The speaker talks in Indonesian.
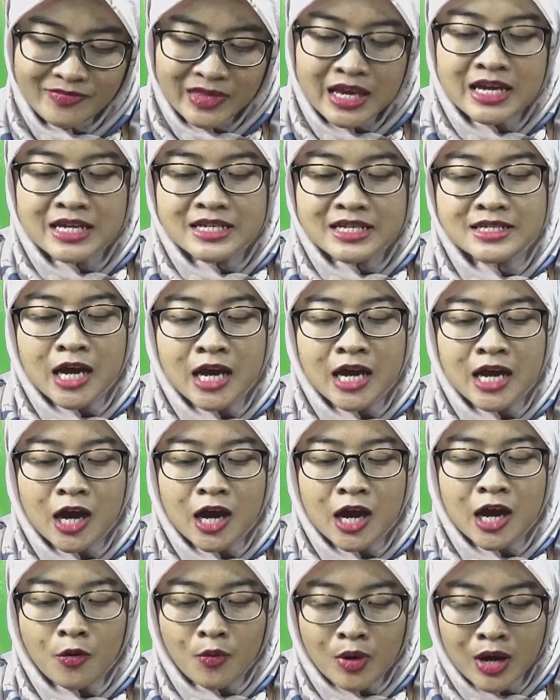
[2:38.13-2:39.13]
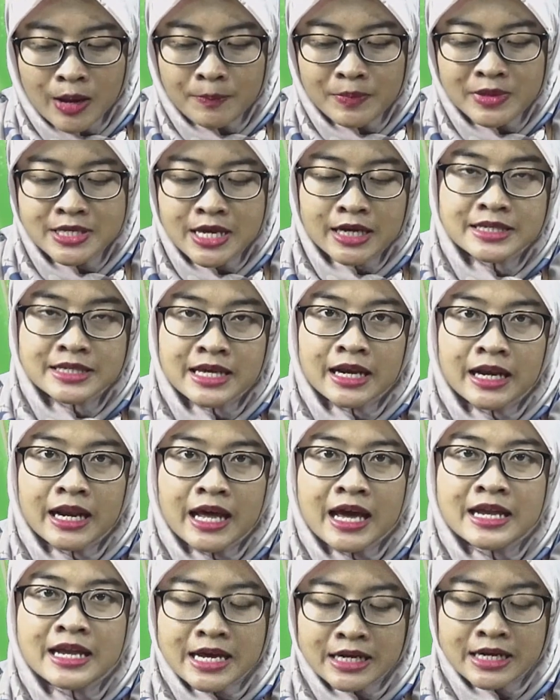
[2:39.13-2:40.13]
Jawab bijaksana
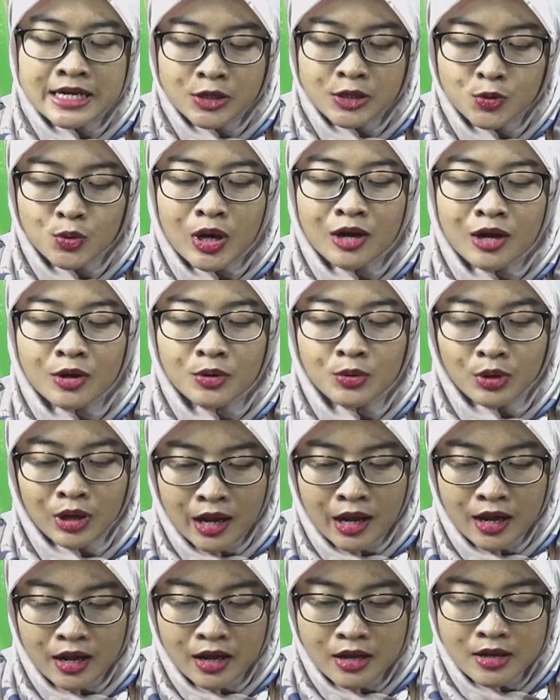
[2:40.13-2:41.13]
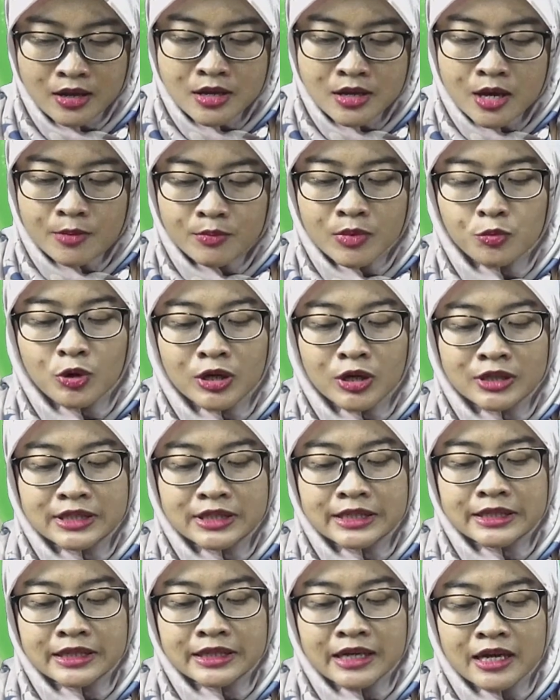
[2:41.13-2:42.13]
dari kura-kura, membuat
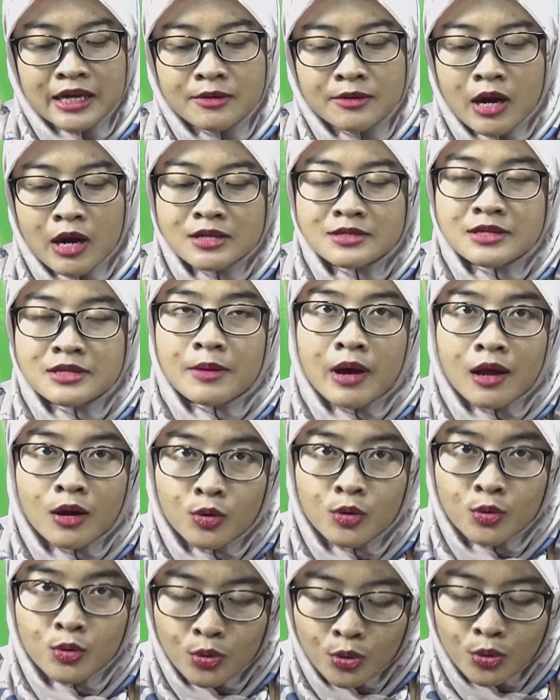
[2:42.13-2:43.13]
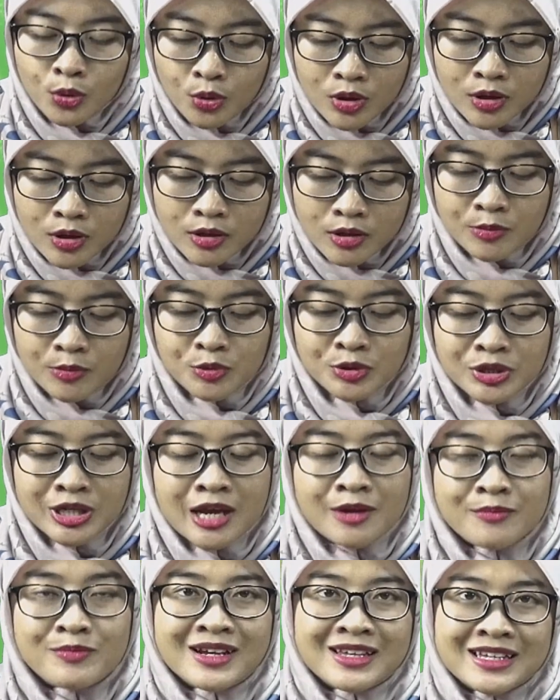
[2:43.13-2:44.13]
ikan merasa malu, kemudian
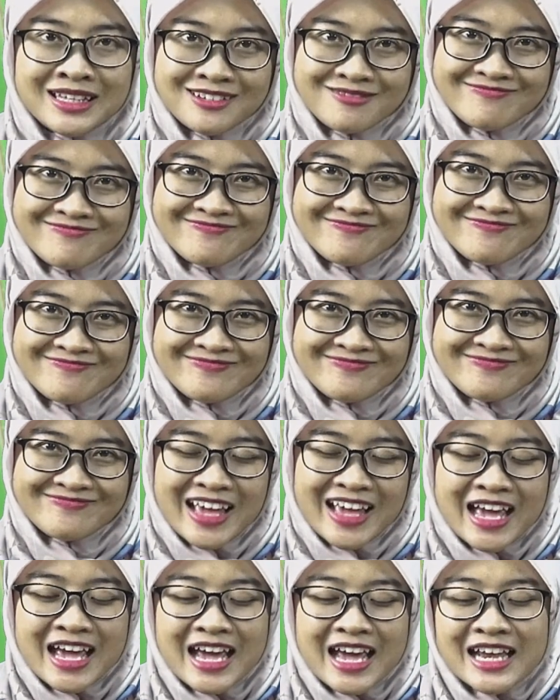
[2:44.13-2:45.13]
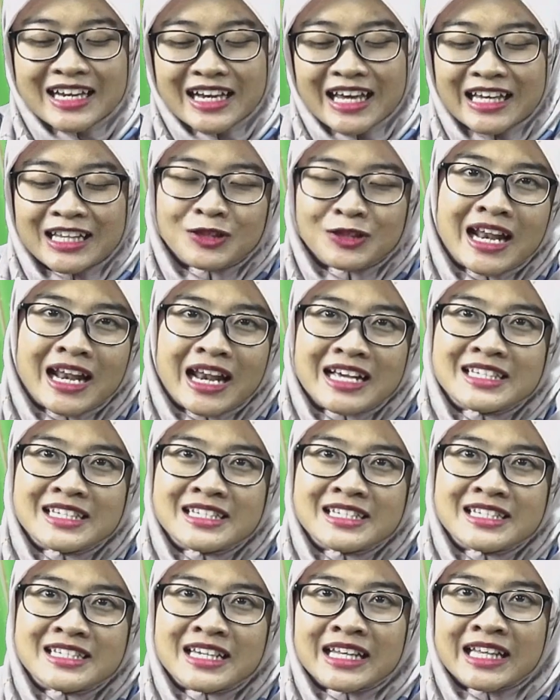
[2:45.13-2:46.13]
pergi. Nah, itu adalah
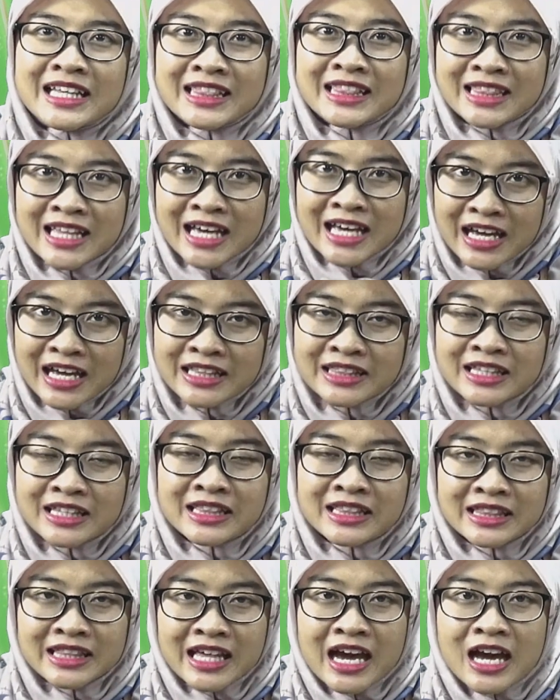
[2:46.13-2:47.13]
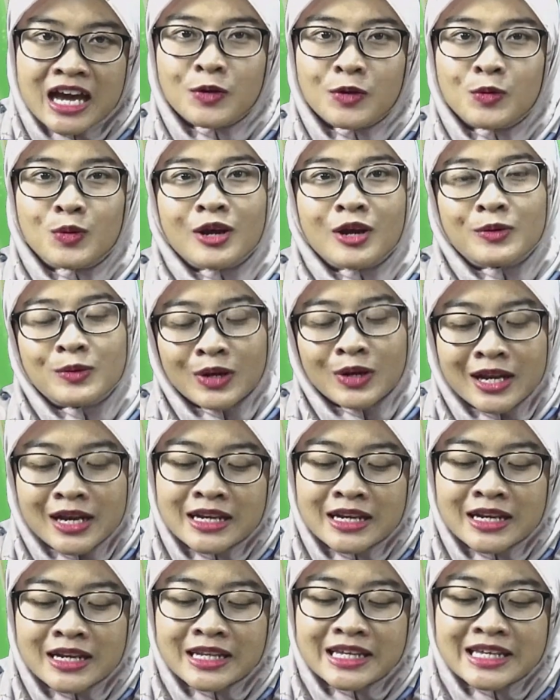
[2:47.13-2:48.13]
cerita tentang kura-kura dan
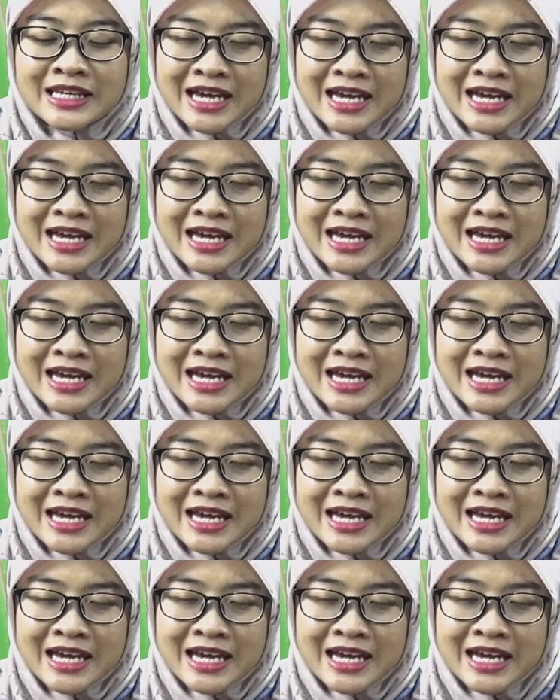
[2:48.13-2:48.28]
ikan.